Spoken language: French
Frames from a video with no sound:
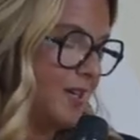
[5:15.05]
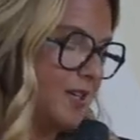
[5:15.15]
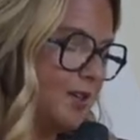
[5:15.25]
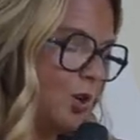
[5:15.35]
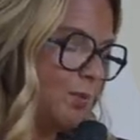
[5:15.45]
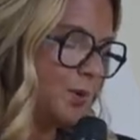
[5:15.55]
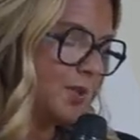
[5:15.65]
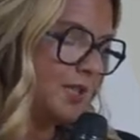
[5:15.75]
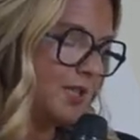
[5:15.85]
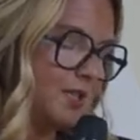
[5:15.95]
et leur
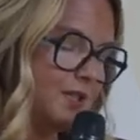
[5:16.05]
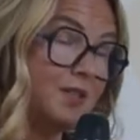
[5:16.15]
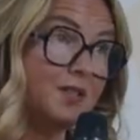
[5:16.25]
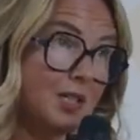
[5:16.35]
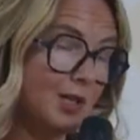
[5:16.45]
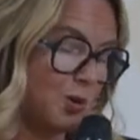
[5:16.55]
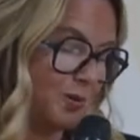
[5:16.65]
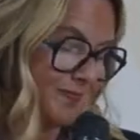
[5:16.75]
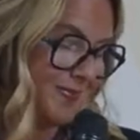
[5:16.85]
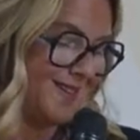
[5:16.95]
mentalité de
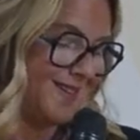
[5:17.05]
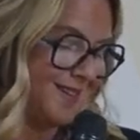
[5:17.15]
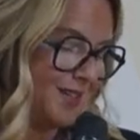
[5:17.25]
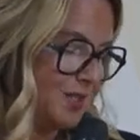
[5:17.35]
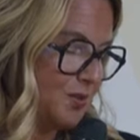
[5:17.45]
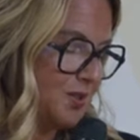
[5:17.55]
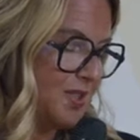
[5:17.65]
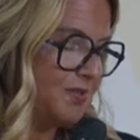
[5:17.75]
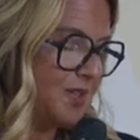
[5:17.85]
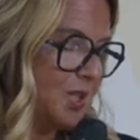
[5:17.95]
silo qui sont
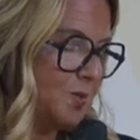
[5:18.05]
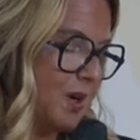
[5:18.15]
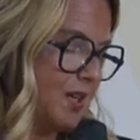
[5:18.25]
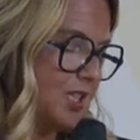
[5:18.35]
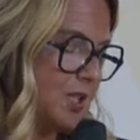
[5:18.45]
définies par les